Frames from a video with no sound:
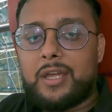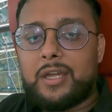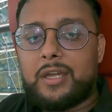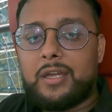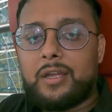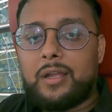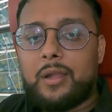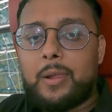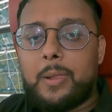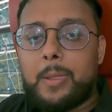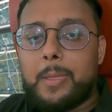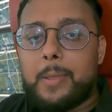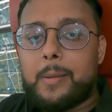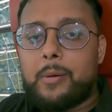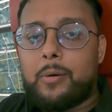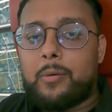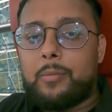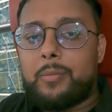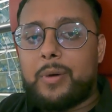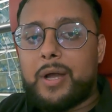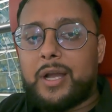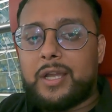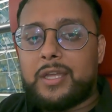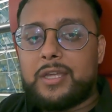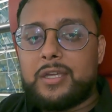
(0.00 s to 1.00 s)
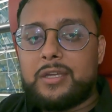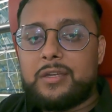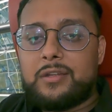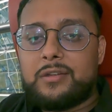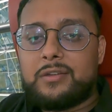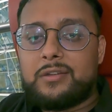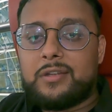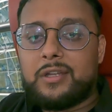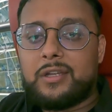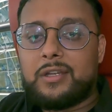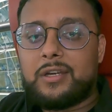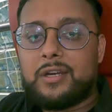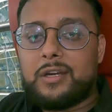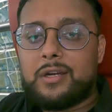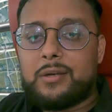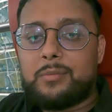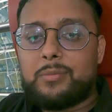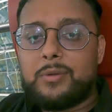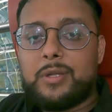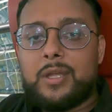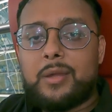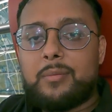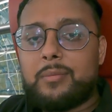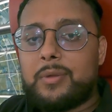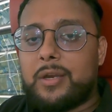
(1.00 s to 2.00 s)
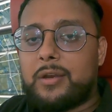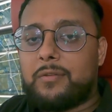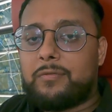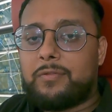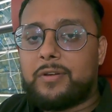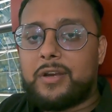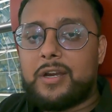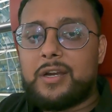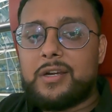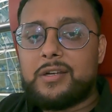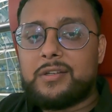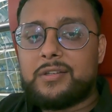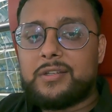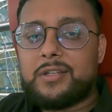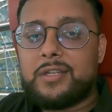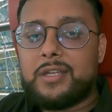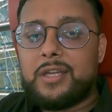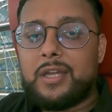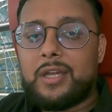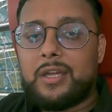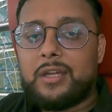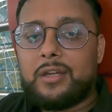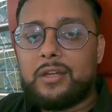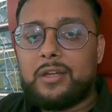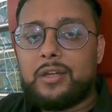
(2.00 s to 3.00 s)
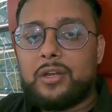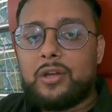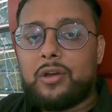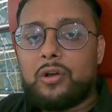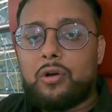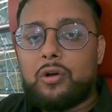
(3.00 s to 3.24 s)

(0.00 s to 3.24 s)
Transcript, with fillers: है और बाकी सिगरेट भी है मेरे फ्रेंड्स की हैं